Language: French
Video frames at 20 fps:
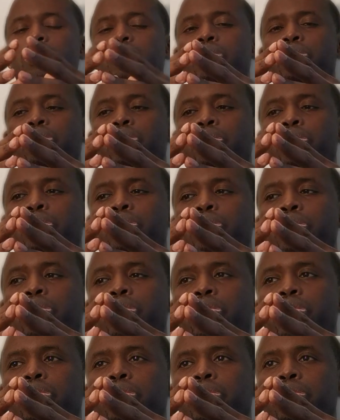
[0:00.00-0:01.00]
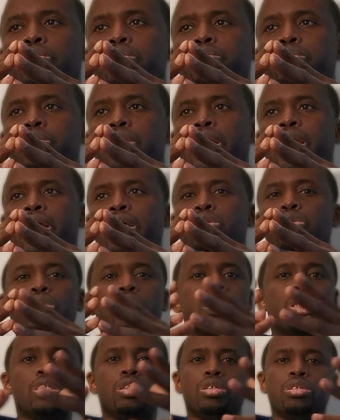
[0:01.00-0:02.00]
euh, la
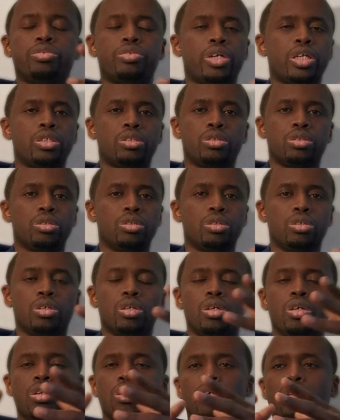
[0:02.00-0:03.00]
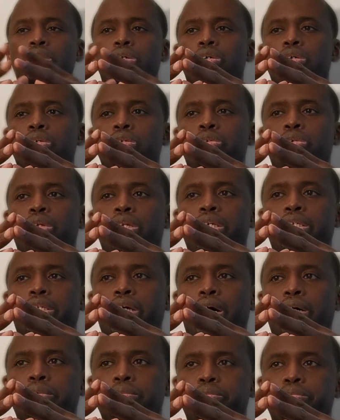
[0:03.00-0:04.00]
doctrine au fait de
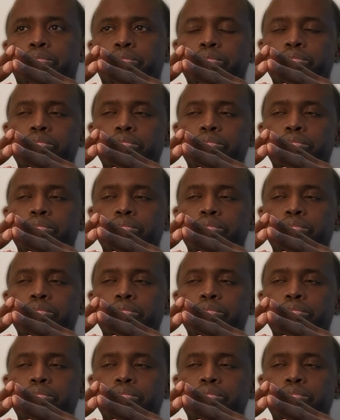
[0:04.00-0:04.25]
l'État.